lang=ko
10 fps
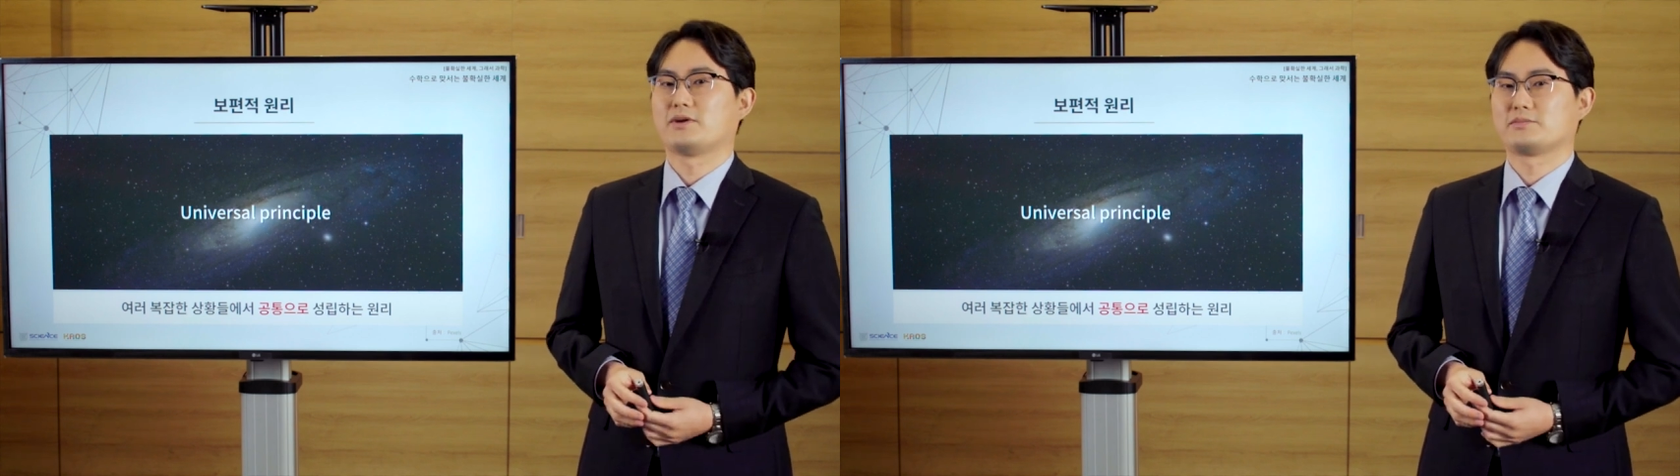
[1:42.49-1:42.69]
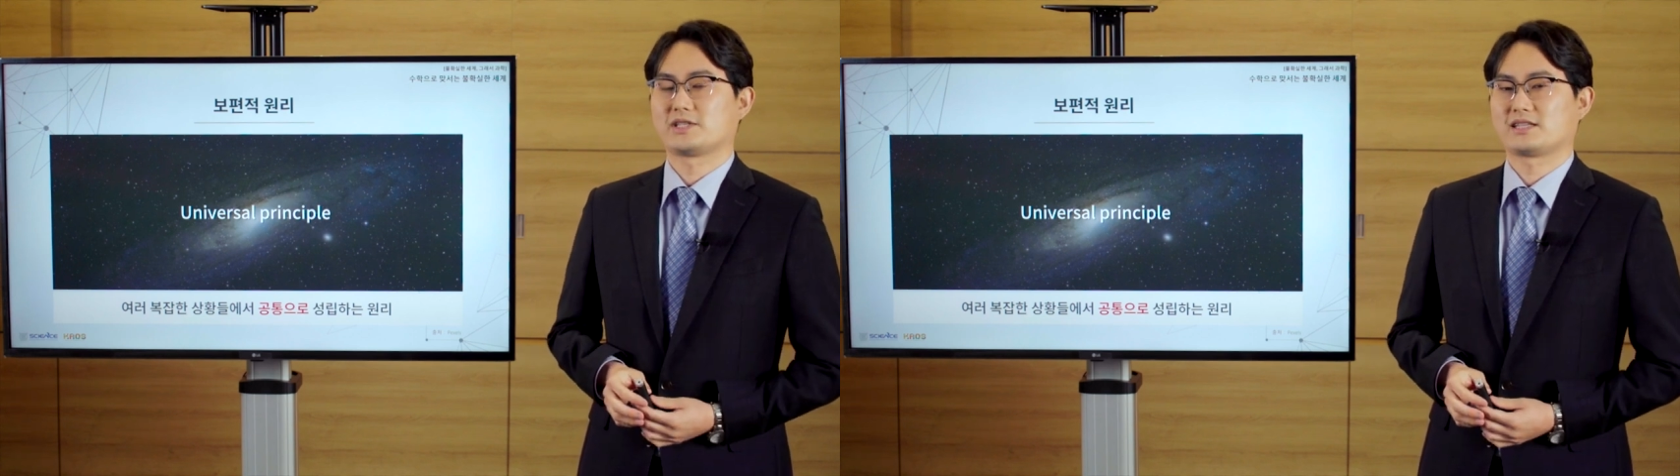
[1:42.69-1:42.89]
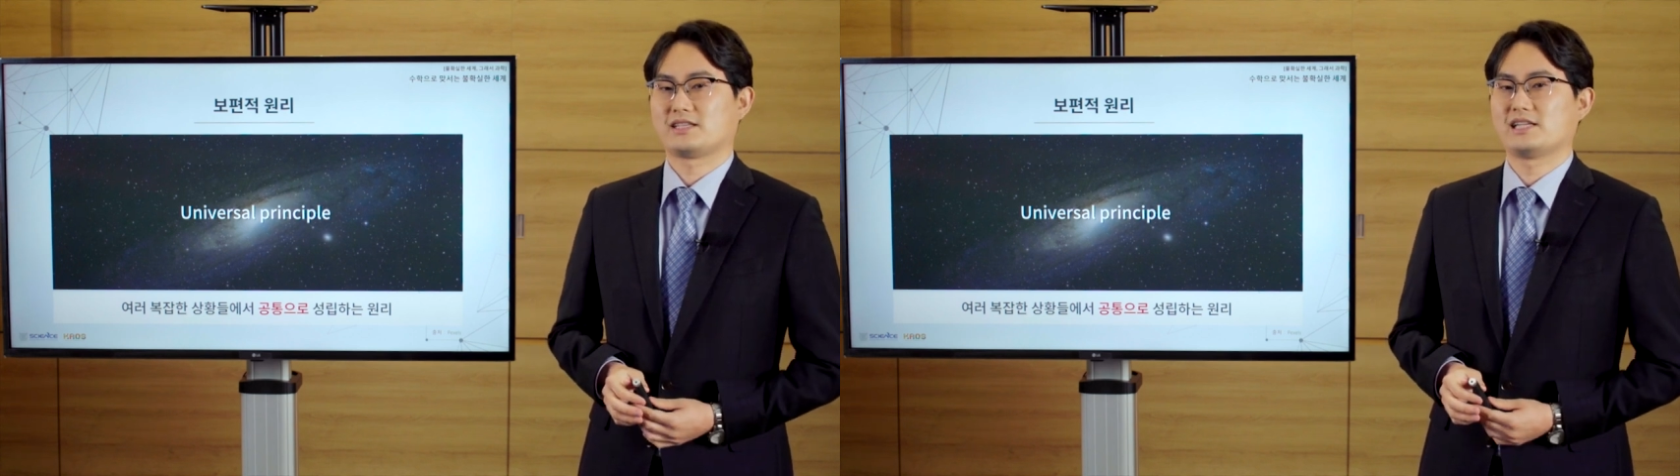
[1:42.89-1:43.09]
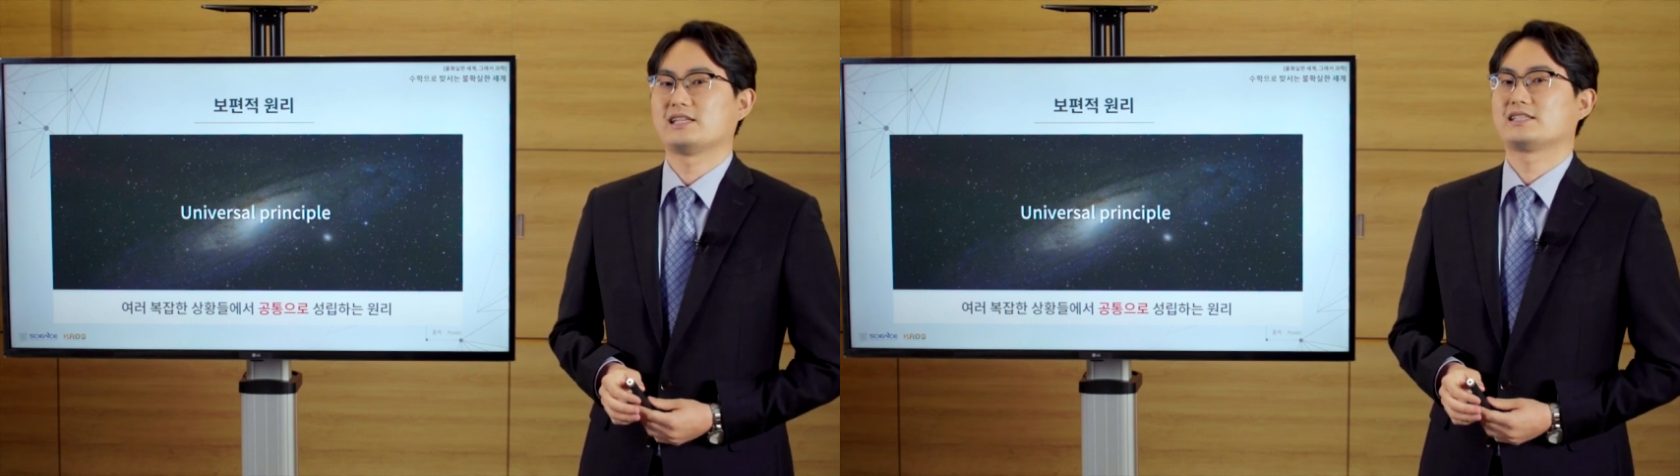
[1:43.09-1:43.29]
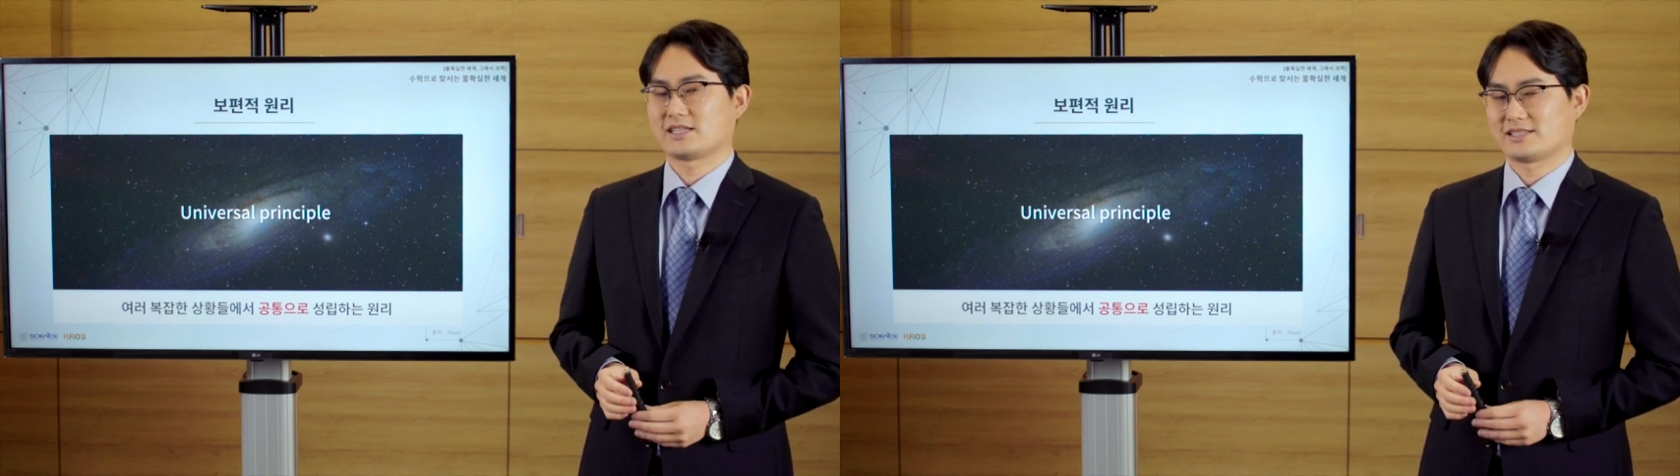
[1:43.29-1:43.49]

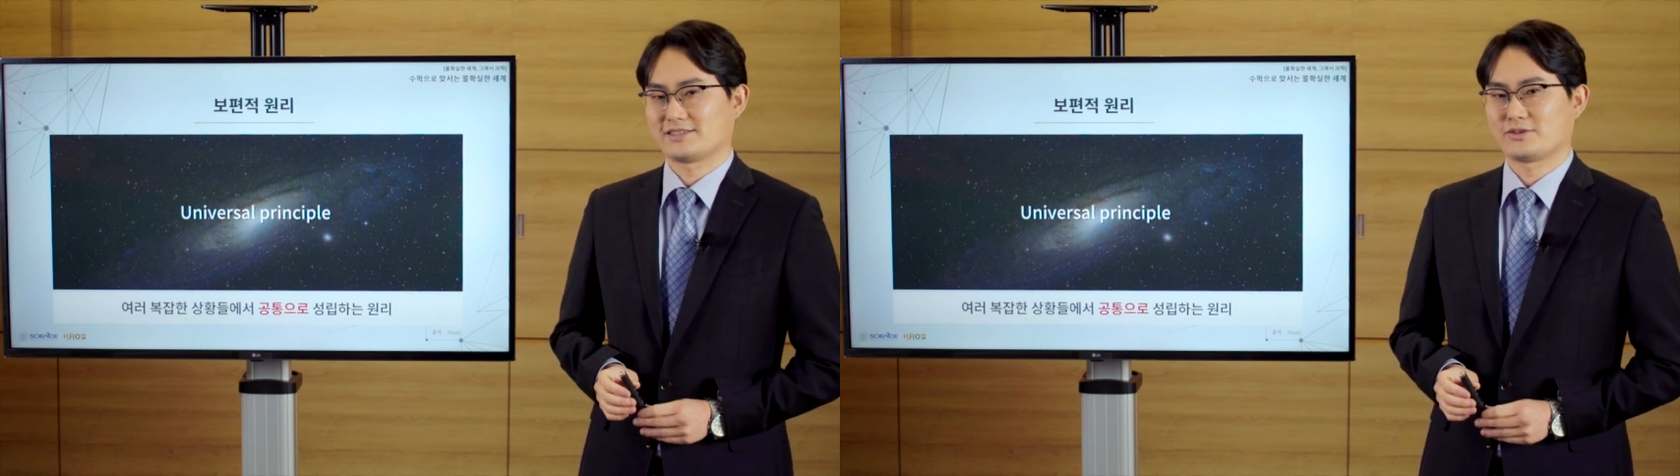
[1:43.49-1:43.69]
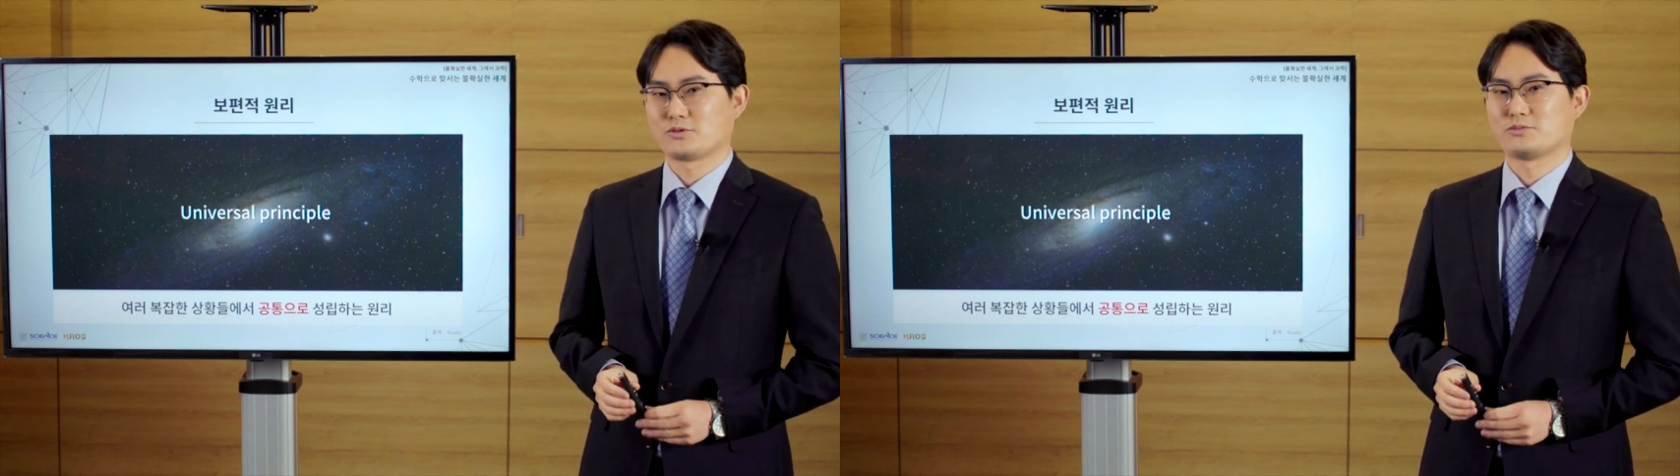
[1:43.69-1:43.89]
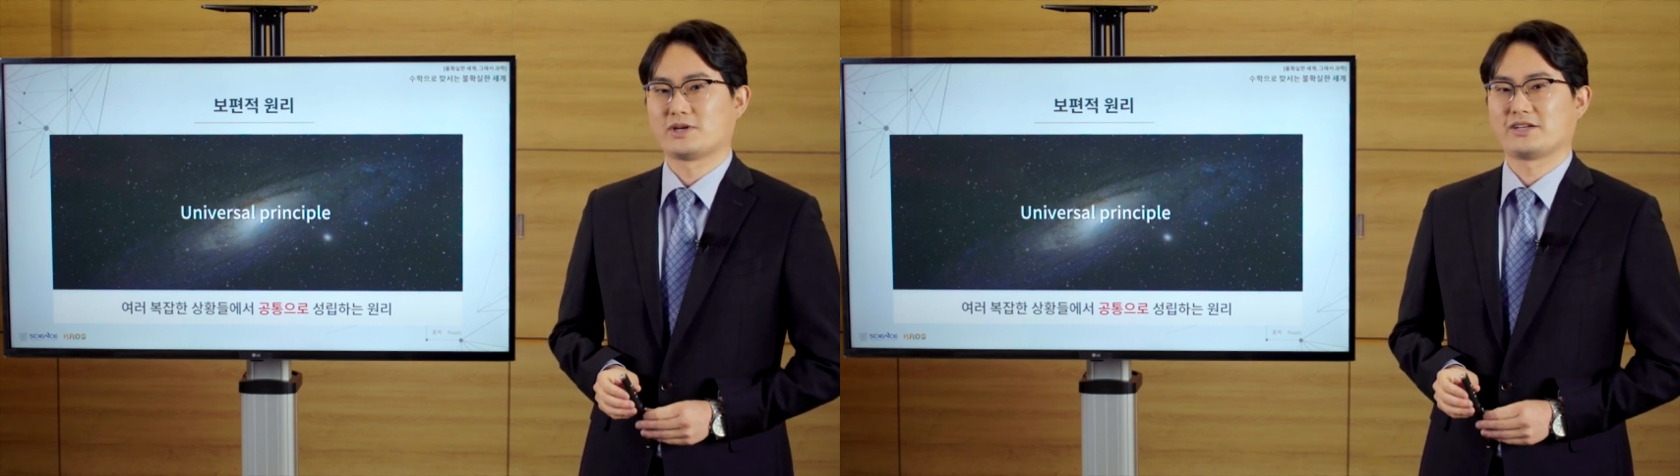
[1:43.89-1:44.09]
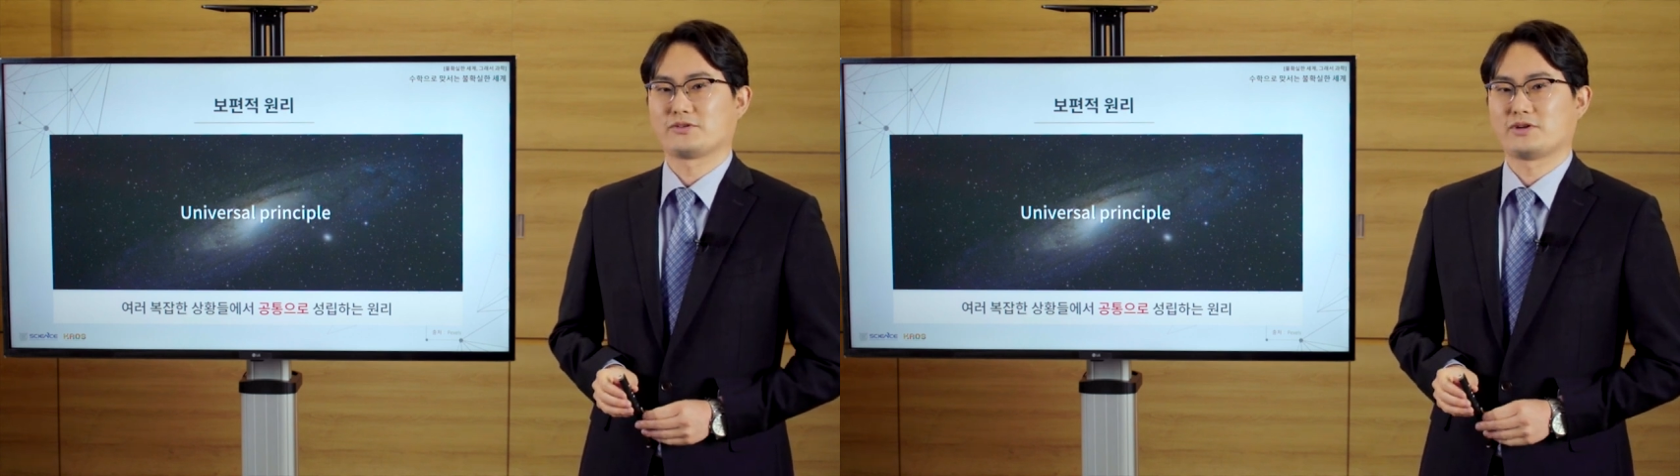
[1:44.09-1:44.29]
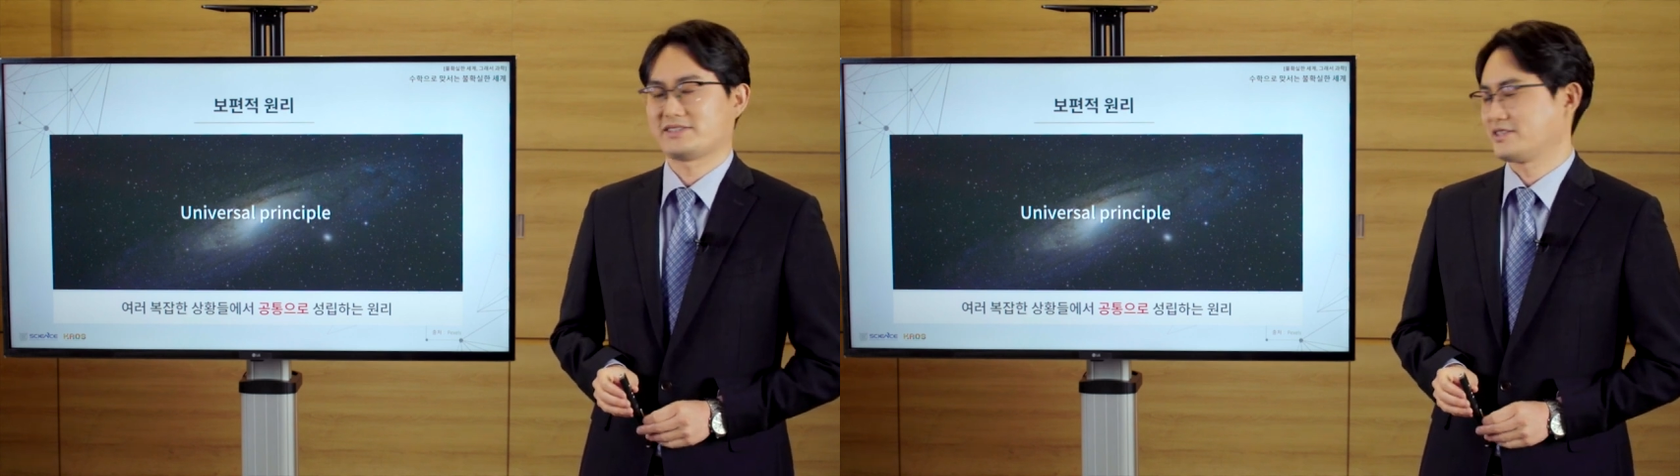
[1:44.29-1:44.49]
법칙들을 찾아서
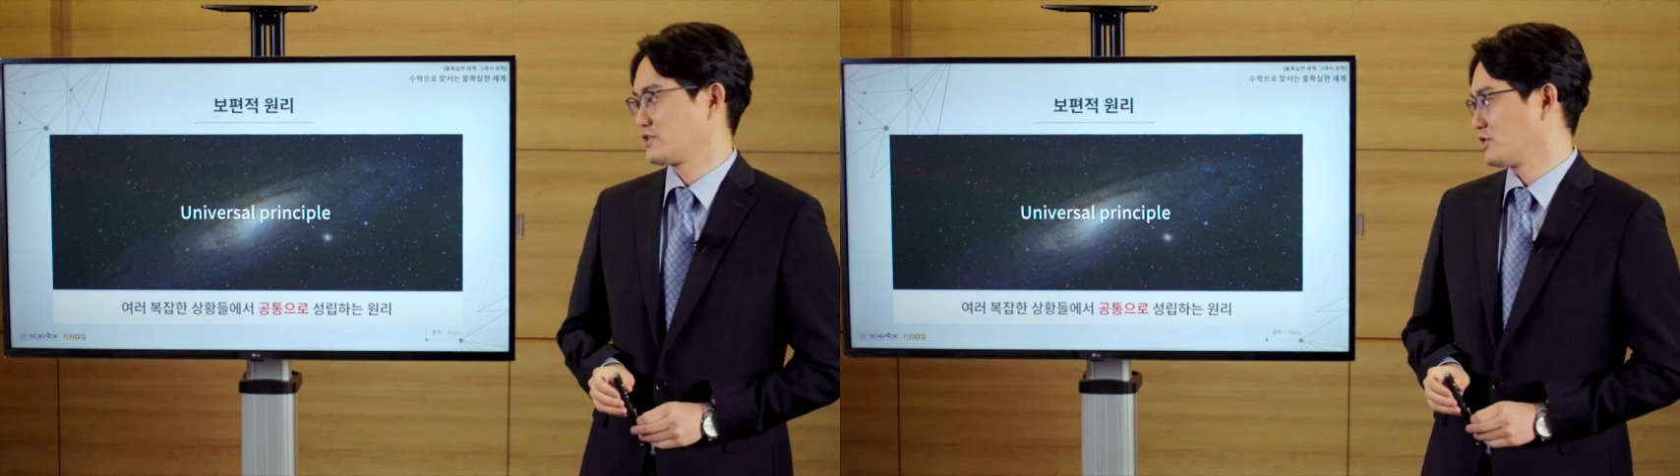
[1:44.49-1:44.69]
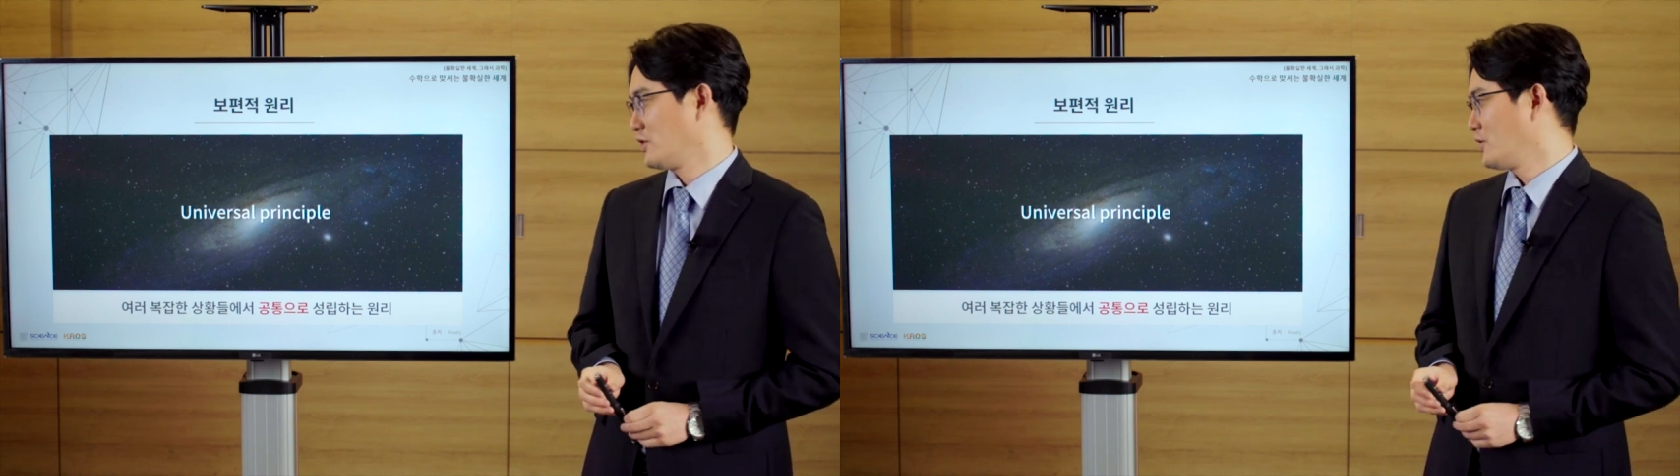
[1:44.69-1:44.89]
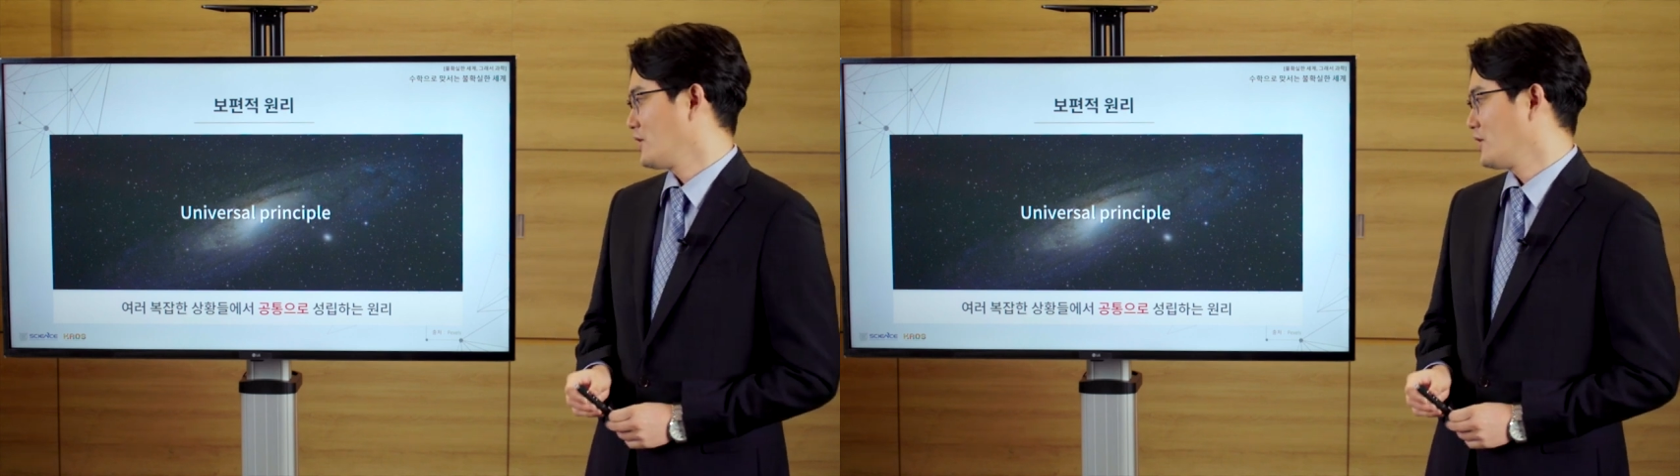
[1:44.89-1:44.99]
공부하려고 했었죠.